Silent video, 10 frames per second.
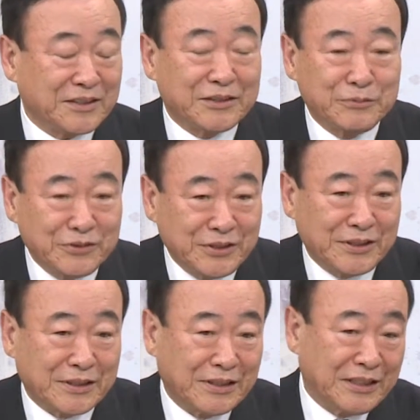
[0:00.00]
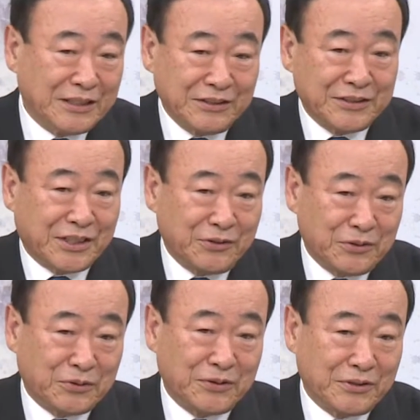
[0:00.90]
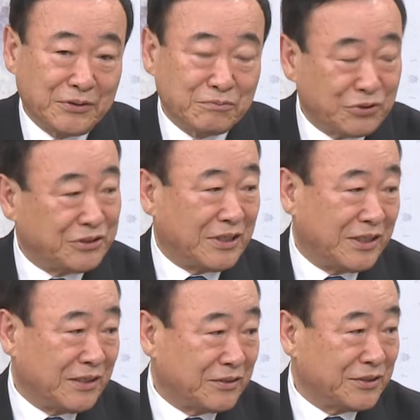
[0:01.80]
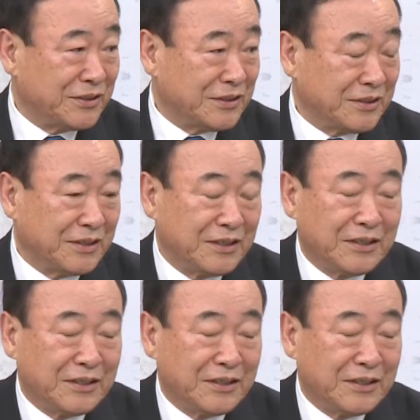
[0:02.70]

그분들이 이런 자료를 토대로 무엇을 해야 될 것인지